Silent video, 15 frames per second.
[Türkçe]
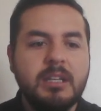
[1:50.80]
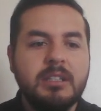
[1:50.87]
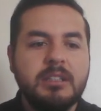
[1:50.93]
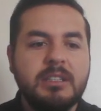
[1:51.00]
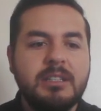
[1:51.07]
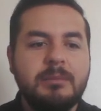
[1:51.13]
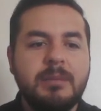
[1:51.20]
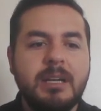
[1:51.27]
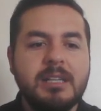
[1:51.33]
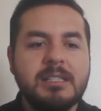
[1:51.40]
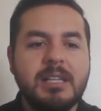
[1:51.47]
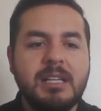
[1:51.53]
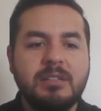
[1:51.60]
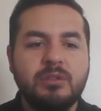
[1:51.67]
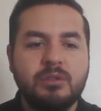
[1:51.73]

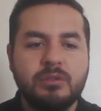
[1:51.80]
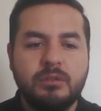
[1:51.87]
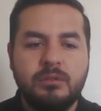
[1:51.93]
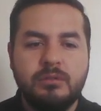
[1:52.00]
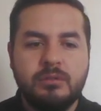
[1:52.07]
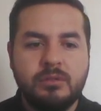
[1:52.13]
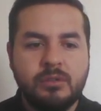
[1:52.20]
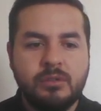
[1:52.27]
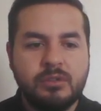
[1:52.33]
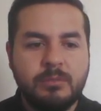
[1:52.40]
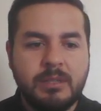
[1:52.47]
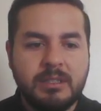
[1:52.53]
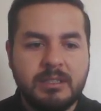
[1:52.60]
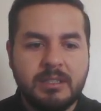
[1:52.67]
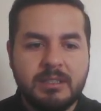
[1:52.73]
Kimyasal çözünme
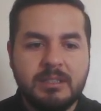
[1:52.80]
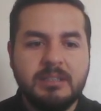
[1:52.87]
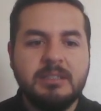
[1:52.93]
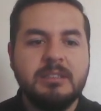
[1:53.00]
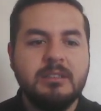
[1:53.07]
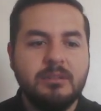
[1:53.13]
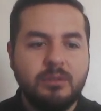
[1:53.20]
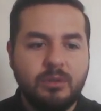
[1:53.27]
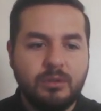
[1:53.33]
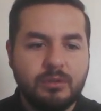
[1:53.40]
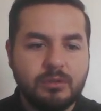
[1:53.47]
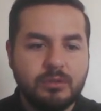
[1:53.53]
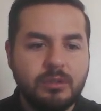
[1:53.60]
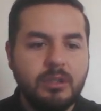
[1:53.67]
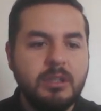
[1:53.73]
etkilidir.
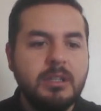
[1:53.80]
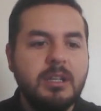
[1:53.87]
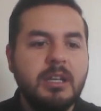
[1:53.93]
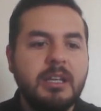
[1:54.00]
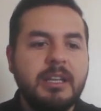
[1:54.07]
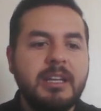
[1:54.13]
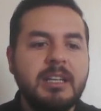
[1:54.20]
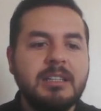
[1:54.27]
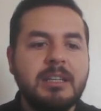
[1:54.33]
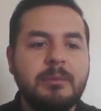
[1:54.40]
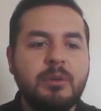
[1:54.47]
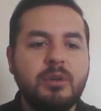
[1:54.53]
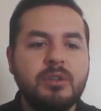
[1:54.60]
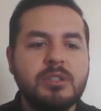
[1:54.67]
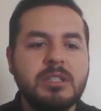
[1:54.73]
Doğru. Yine demir
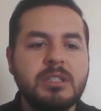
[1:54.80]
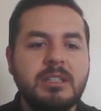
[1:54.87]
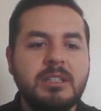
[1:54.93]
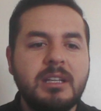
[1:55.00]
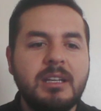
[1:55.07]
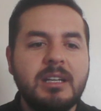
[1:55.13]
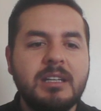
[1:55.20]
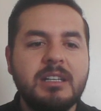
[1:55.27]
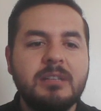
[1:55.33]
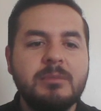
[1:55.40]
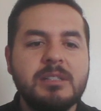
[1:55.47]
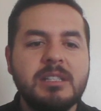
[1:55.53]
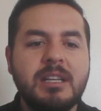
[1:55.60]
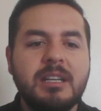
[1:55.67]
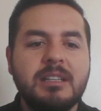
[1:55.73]
oksit nedeniyle
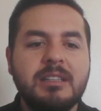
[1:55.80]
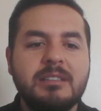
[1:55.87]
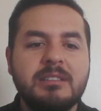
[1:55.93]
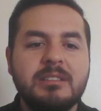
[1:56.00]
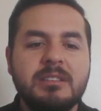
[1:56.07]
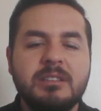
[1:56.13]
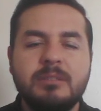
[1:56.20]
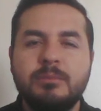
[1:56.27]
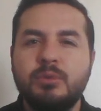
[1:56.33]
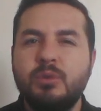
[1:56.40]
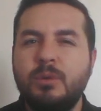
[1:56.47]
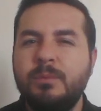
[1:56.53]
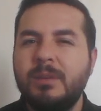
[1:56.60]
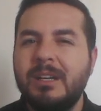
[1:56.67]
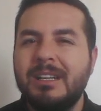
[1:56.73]
kırmızı renklidir. Bu
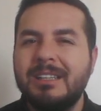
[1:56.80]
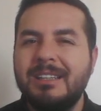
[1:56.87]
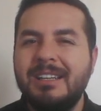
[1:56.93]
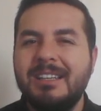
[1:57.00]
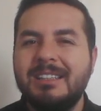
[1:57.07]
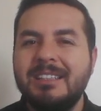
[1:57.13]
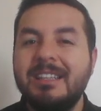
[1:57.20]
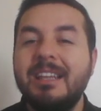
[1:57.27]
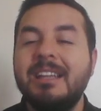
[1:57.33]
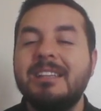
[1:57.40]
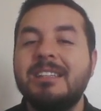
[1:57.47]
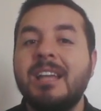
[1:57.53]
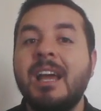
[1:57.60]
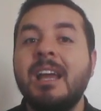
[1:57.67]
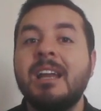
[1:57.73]
adı neydi?
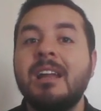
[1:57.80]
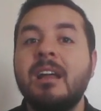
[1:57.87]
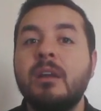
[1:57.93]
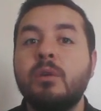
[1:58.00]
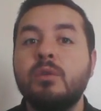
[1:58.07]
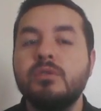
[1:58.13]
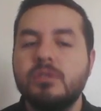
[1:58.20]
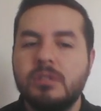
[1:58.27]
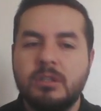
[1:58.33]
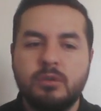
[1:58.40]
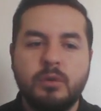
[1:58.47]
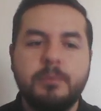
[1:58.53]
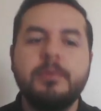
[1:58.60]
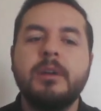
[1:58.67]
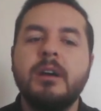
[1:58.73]
Terra
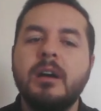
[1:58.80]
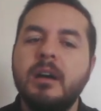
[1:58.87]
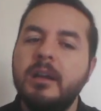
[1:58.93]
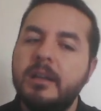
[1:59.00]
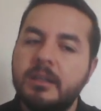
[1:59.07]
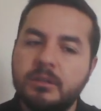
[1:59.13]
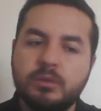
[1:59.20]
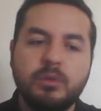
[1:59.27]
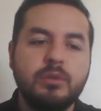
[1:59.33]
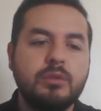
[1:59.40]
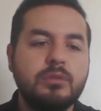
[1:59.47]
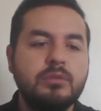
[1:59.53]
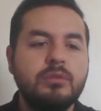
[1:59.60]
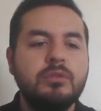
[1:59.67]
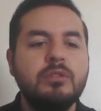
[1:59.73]
Doğrudur.